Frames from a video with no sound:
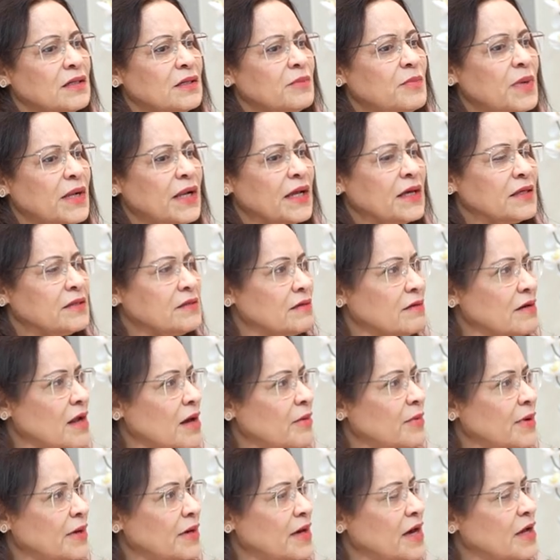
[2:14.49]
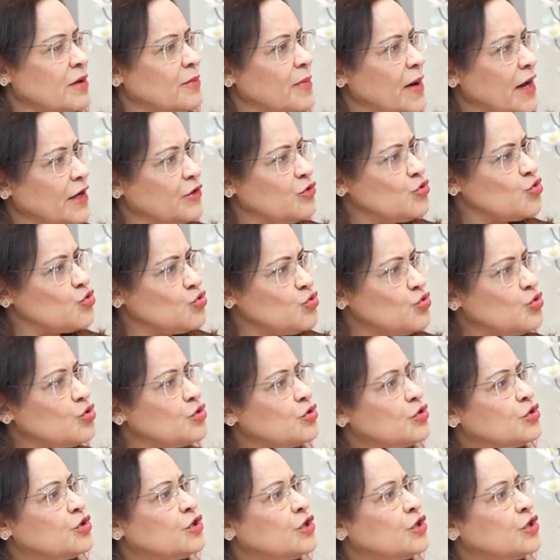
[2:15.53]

بلغت الرابع أربعة شهور